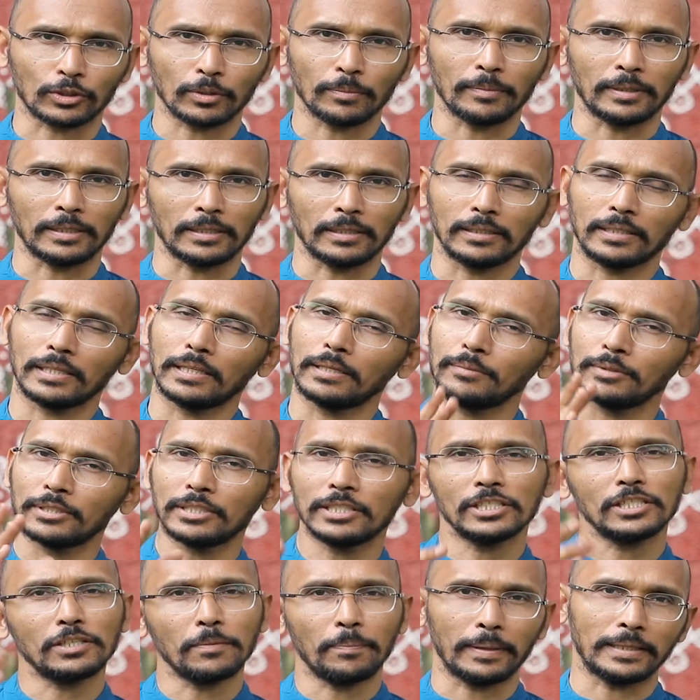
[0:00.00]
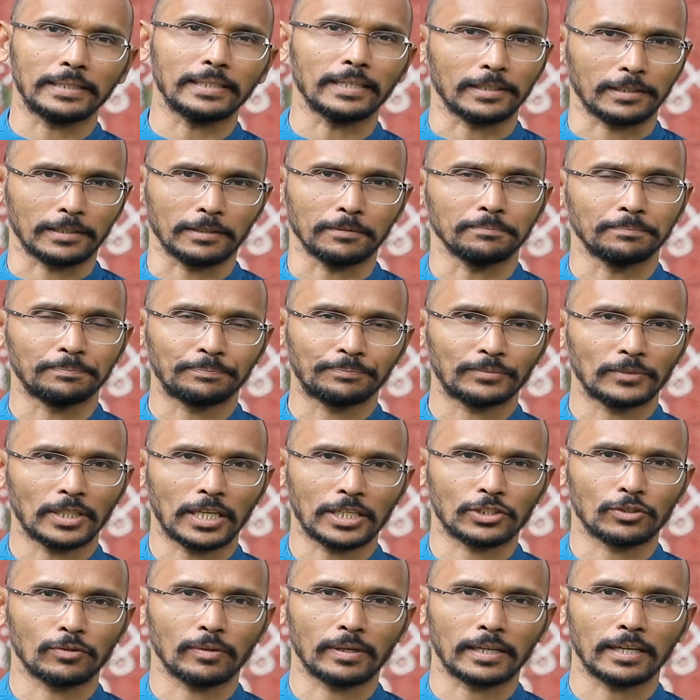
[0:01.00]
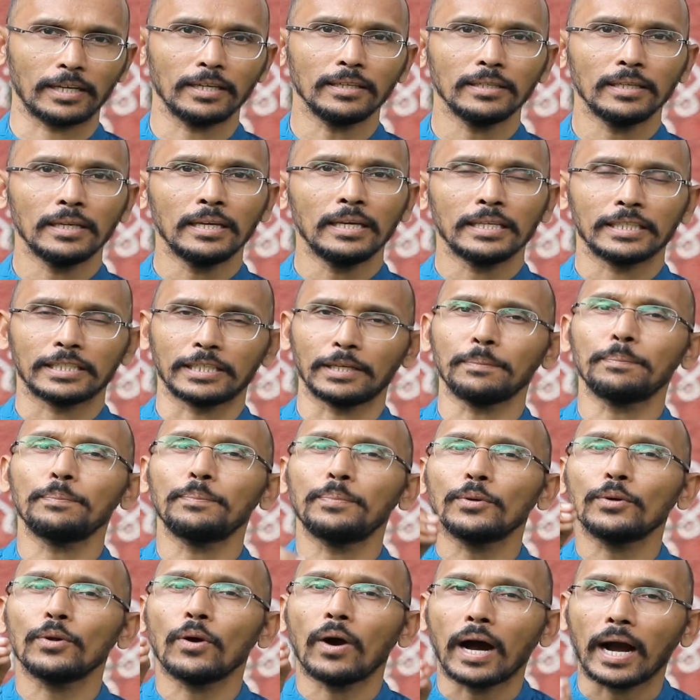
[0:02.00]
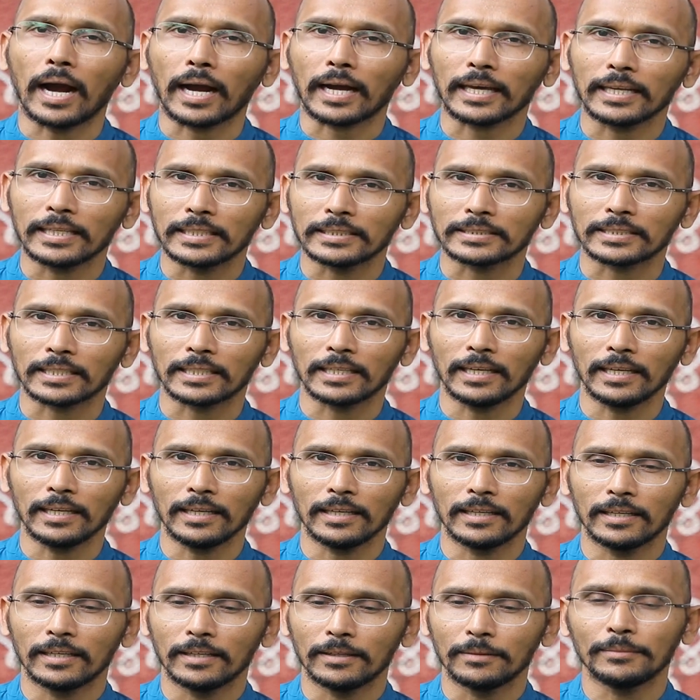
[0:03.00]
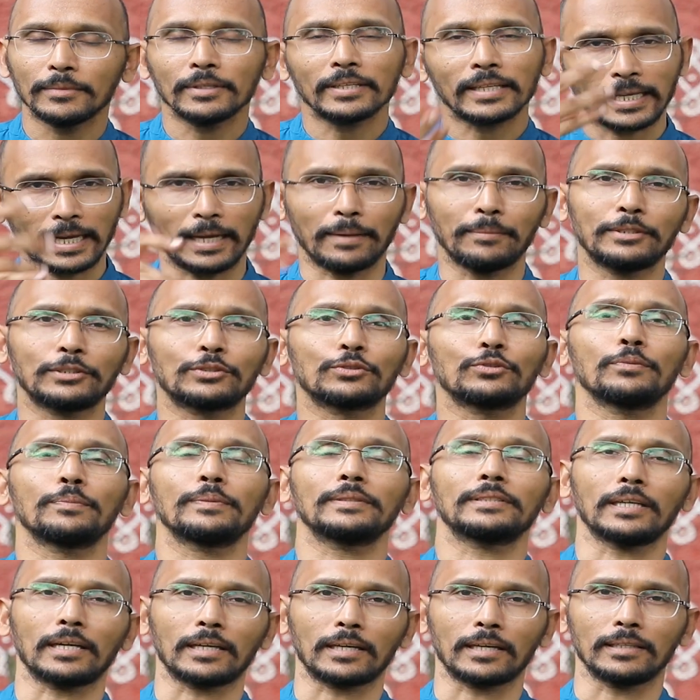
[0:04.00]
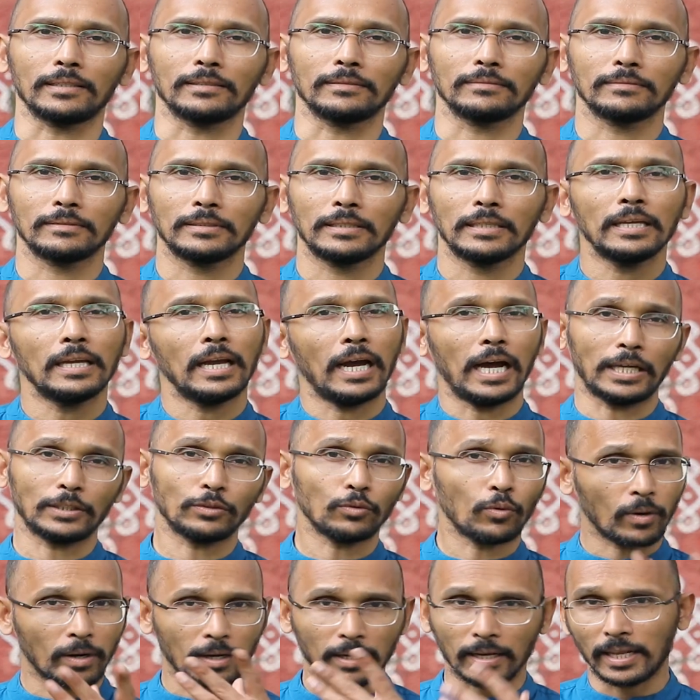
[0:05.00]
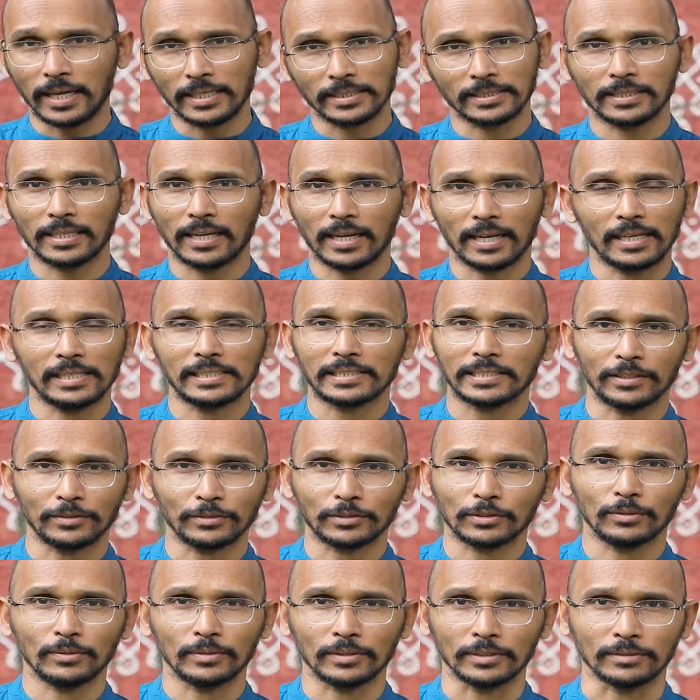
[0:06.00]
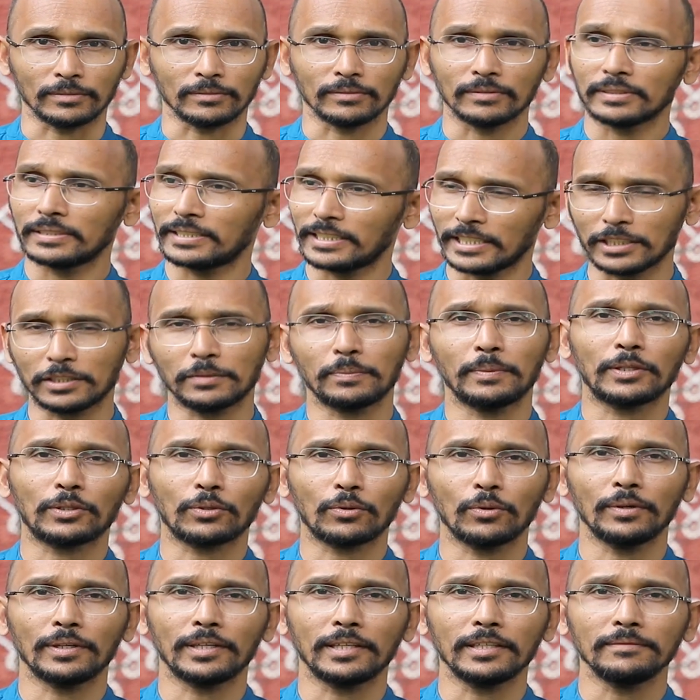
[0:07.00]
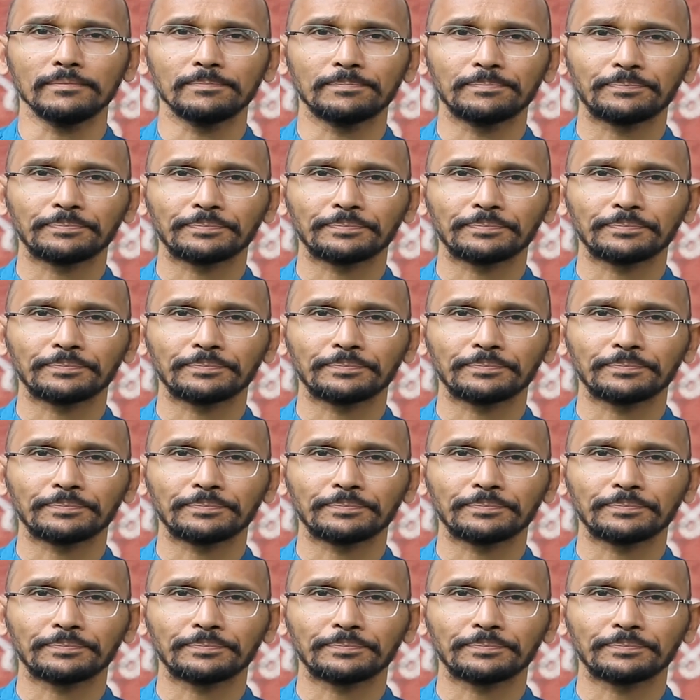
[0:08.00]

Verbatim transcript: మొత్తం మీద ఎనిమిది నుంచి పది అంటాం యాక్చువల్గా ఎప్పుడు ఆకలేసినా మీరు క్యాబేజ్ సూపే తాగాలి అది ఒక గ్లాస్ తాగాల్సిన అవసరం లేదు చేసి పెట్టుకోండి